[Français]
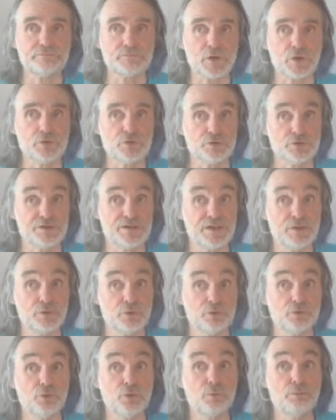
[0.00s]
une société
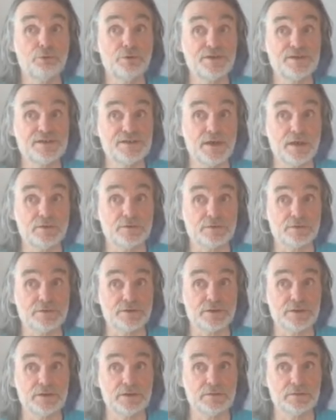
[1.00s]
donc non policière, une
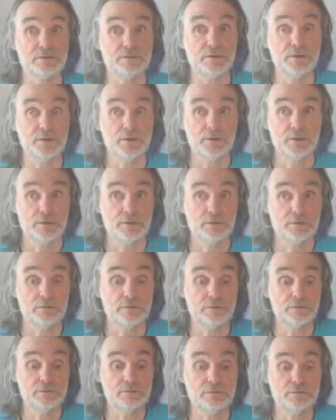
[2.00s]
société... Euh, euh,
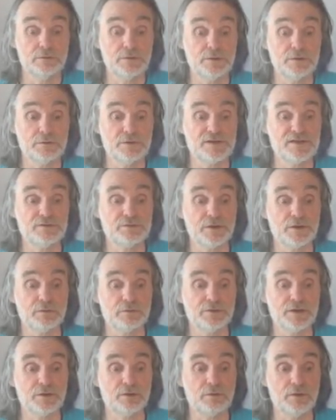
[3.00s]
ou les, citoyens ont
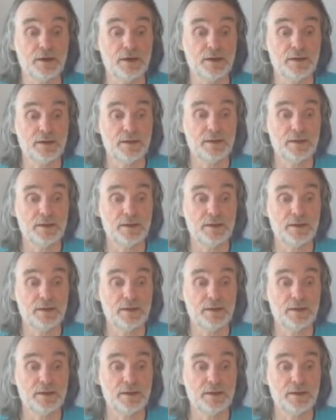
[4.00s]
des droits,